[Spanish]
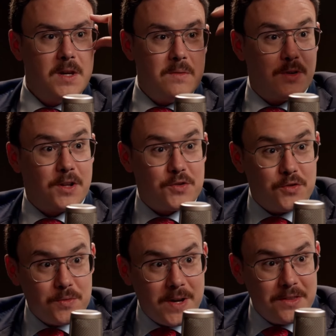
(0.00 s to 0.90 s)
Porque los
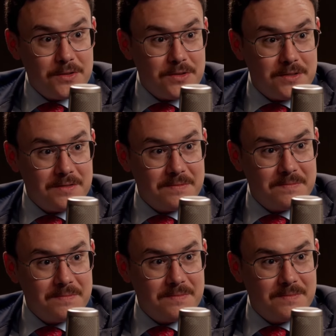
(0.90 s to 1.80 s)
dos bandos
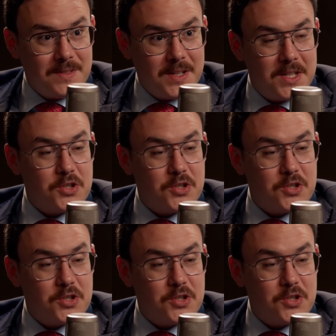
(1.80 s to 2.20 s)
tenían